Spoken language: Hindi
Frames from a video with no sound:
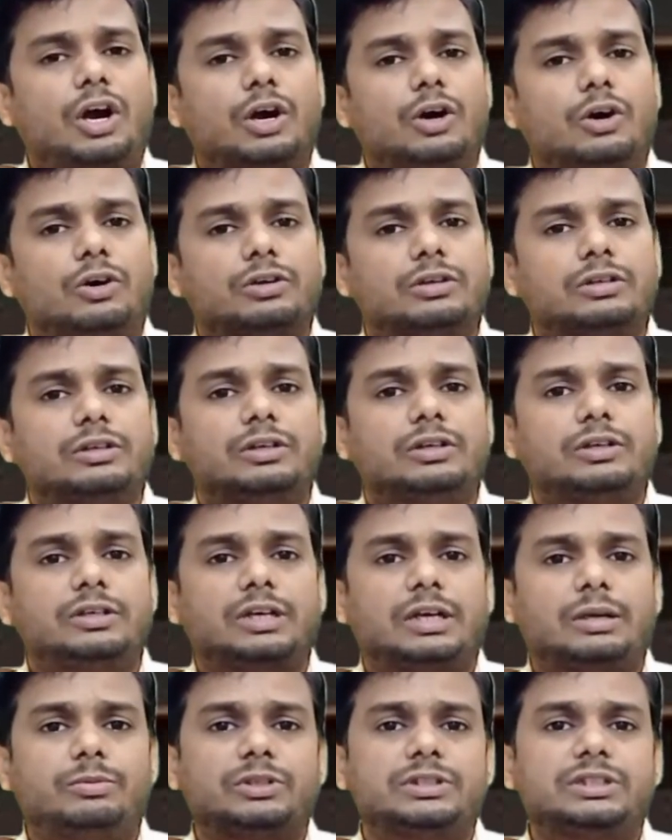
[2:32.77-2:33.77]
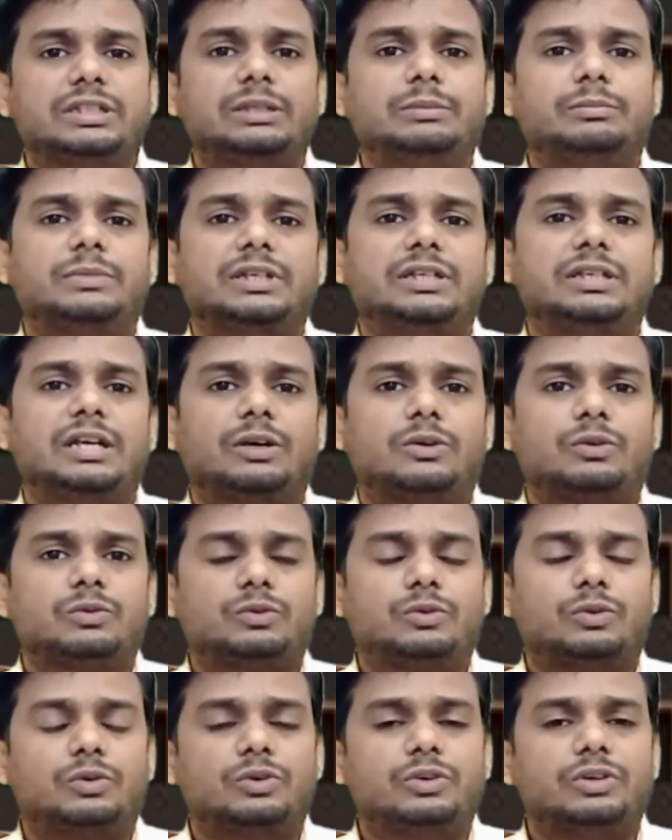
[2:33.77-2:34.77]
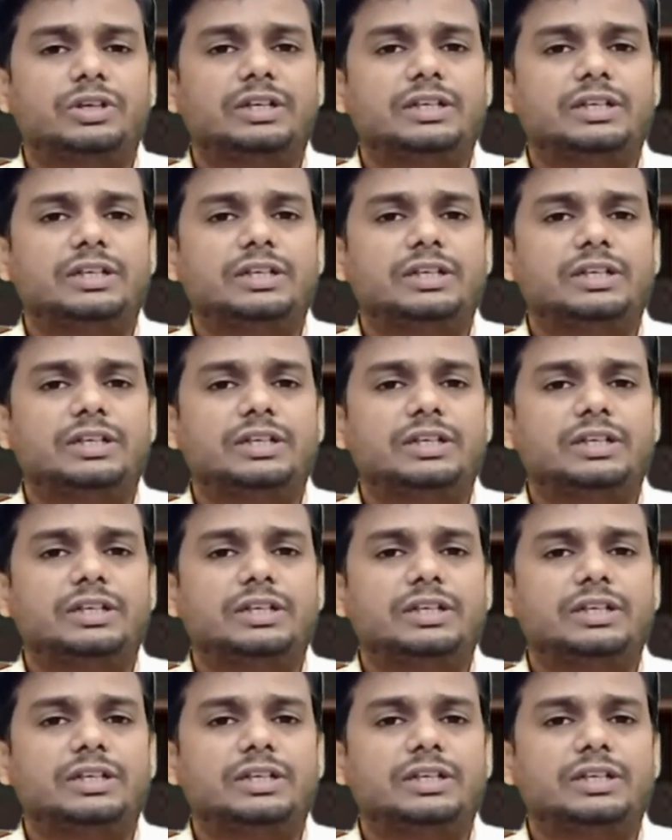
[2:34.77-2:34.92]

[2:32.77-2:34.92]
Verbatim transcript: और गर्भवती महिलाओं को